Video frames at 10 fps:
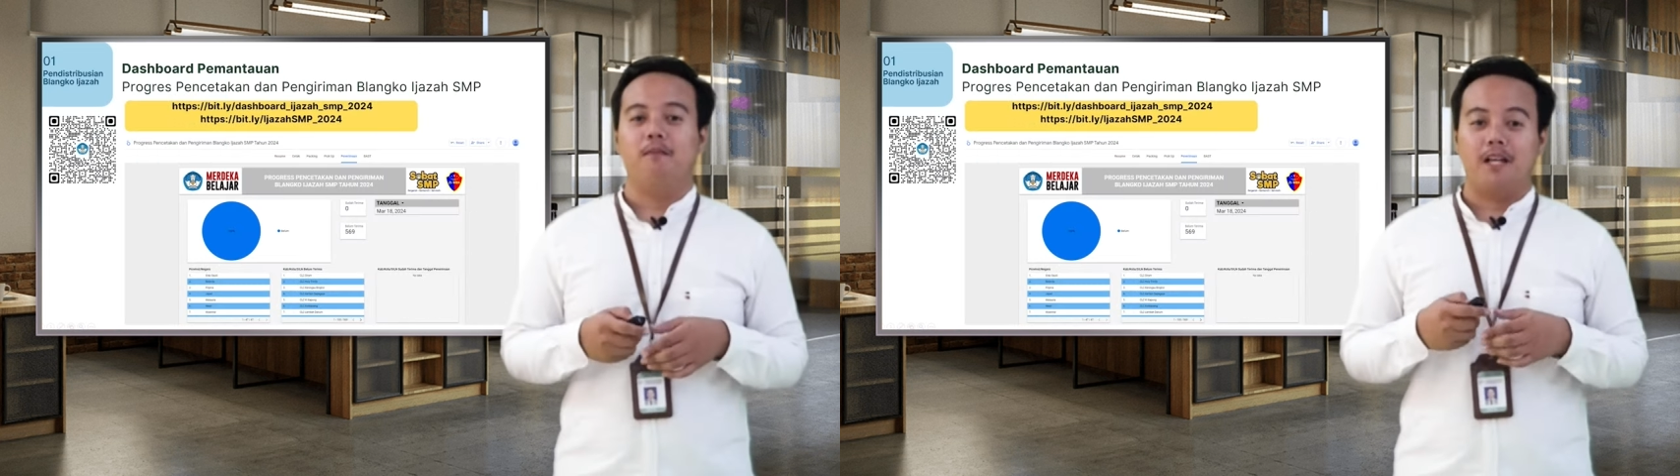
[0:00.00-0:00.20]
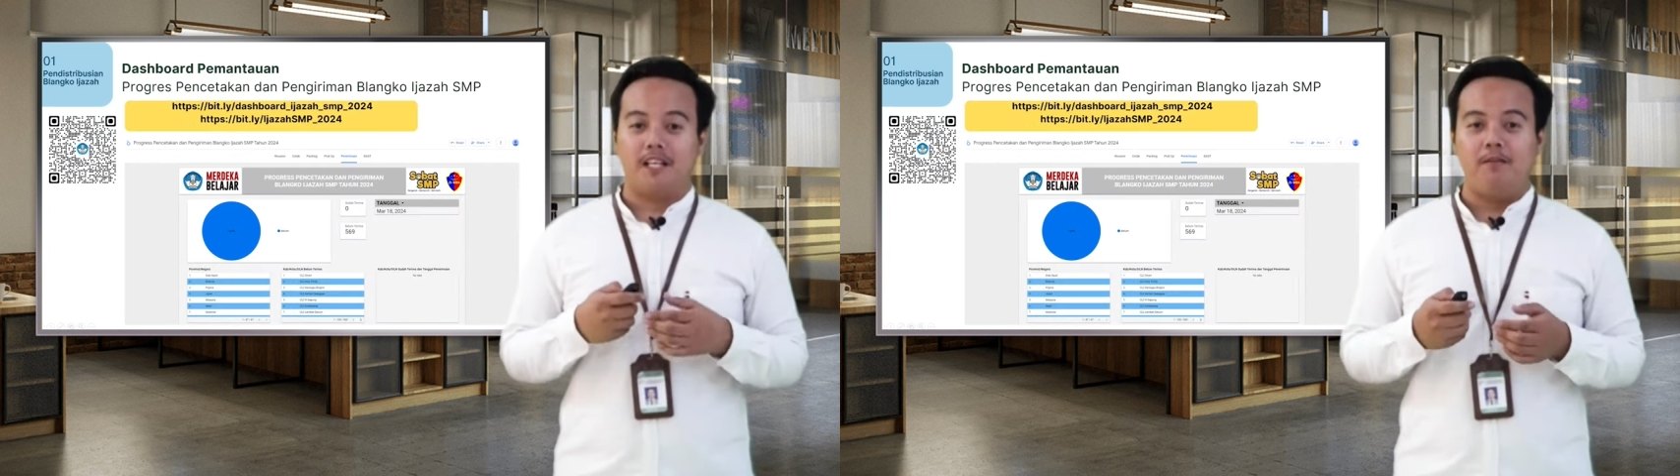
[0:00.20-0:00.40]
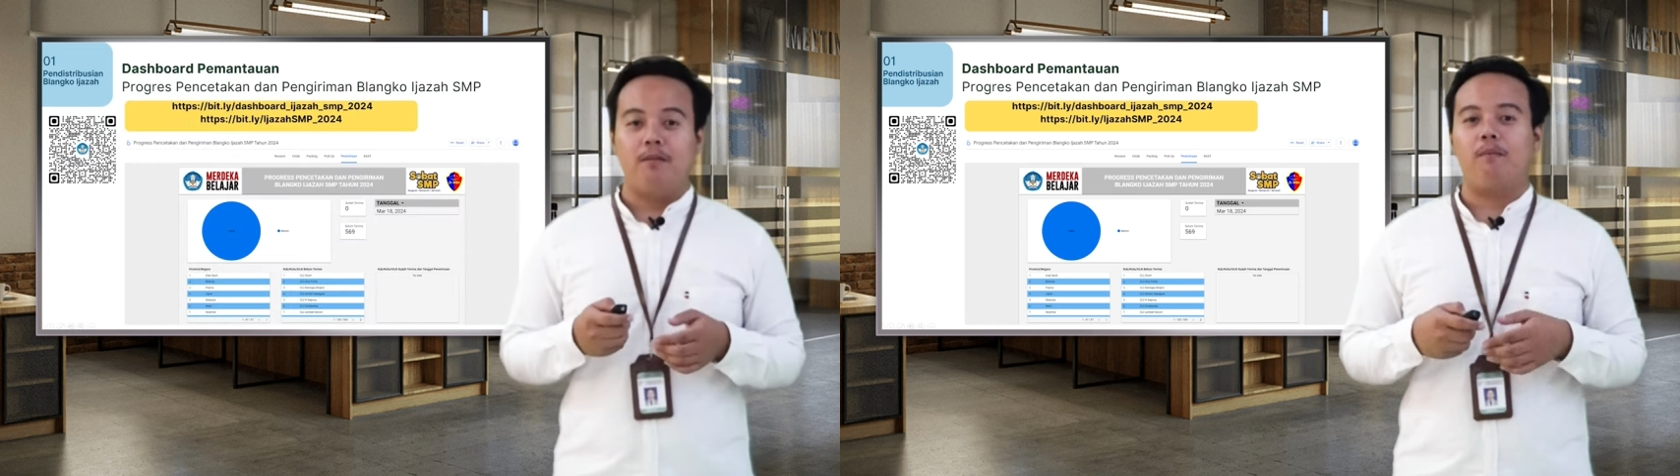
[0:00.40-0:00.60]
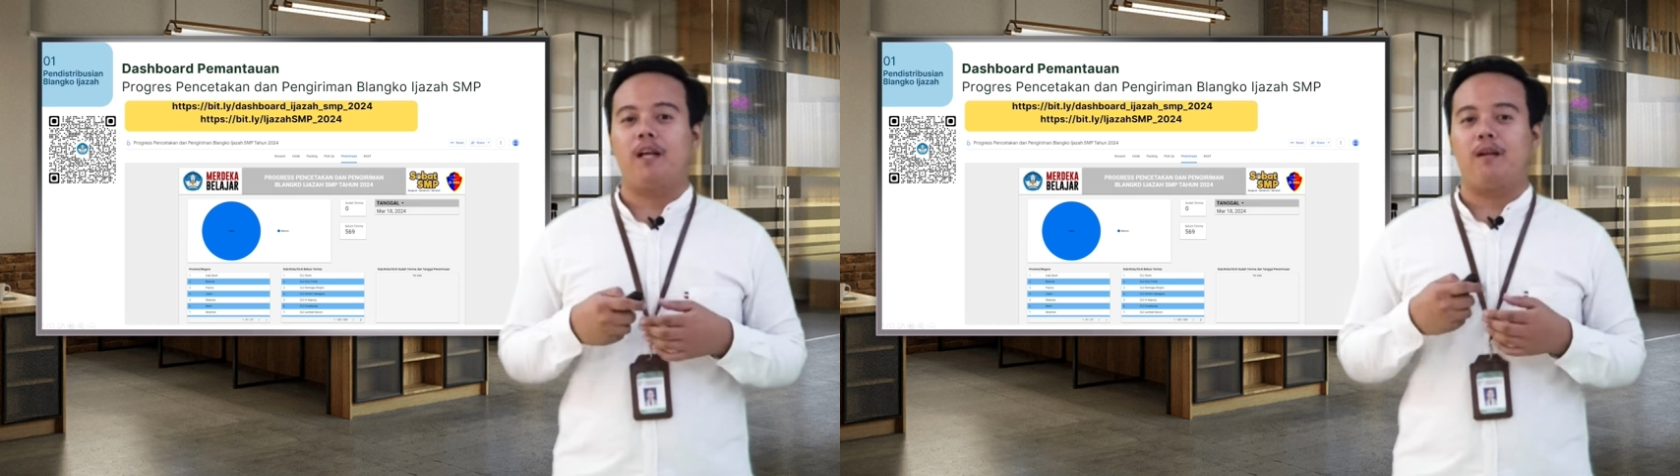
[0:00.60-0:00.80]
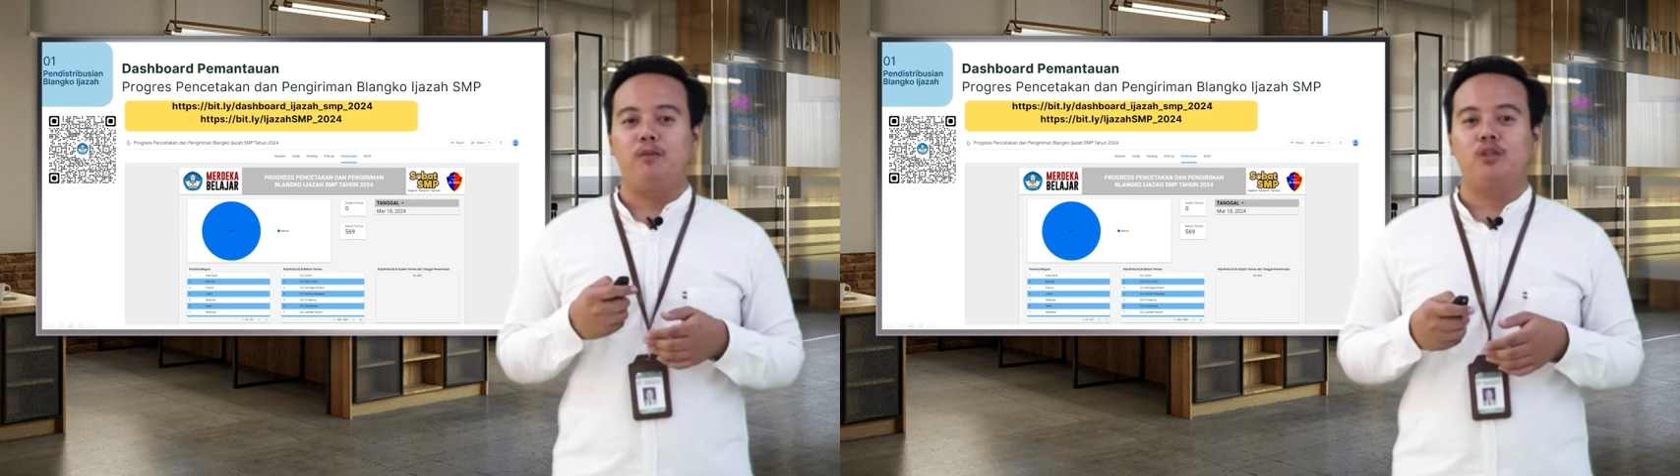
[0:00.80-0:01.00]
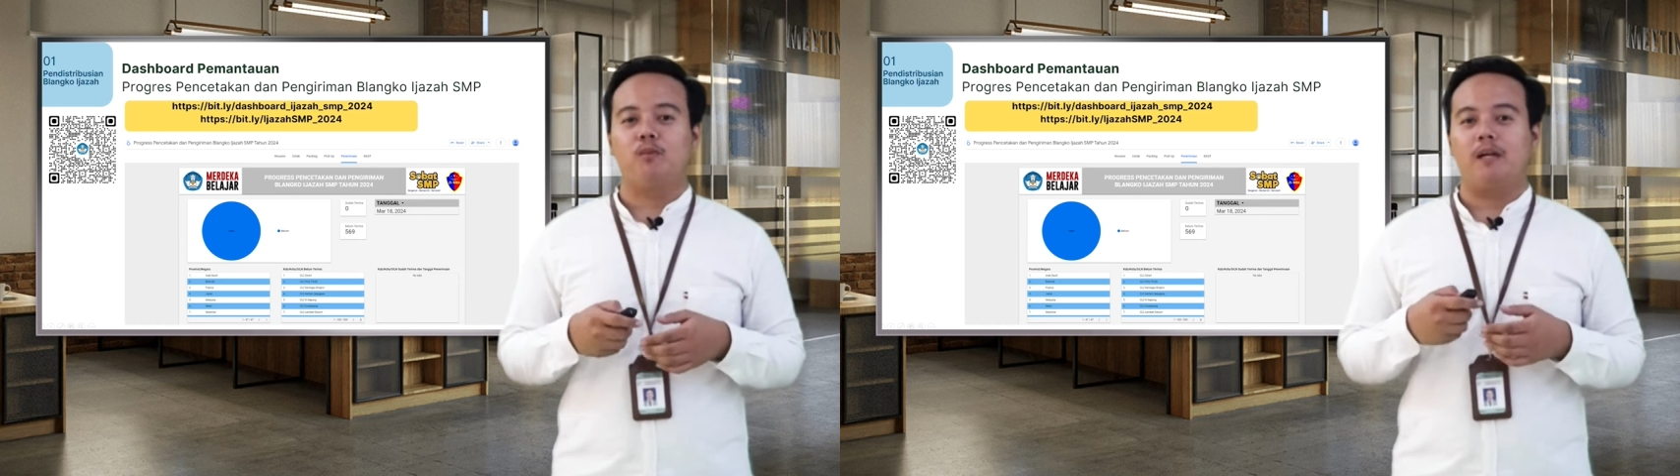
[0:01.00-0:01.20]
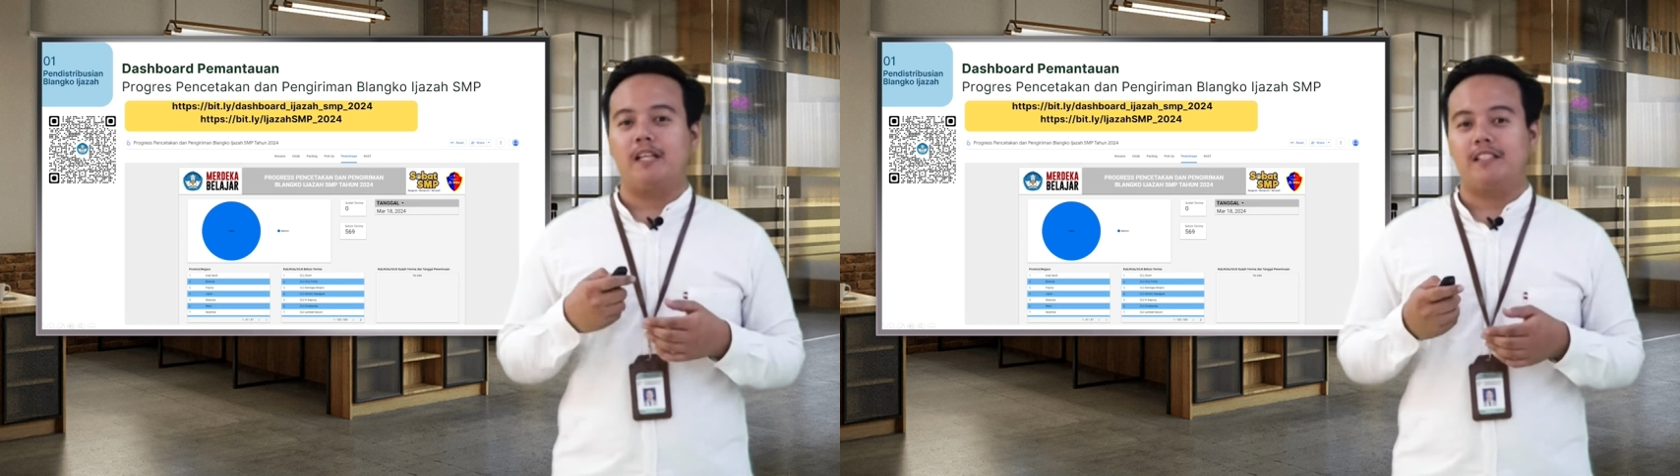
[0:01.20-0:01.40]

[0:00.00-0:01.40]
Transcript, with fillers: Bagi Bapak Ibu Sobat